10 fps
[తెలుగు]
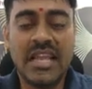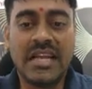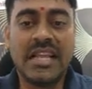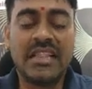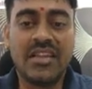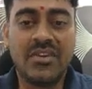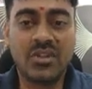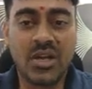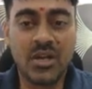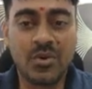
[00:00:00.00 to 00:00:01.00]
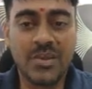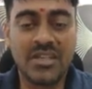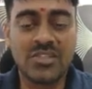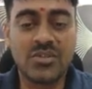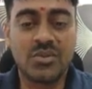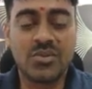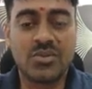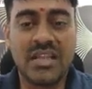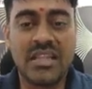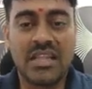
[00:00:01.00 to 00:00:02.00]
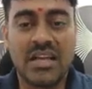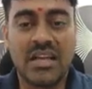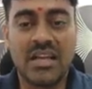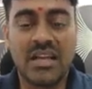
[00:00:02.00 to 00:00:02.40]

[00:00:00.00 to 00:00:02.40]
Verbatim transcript: ఇక్కడ ఎంత విడుతులైన ఓపెన్ చేసుకోవచ్చు ఎంత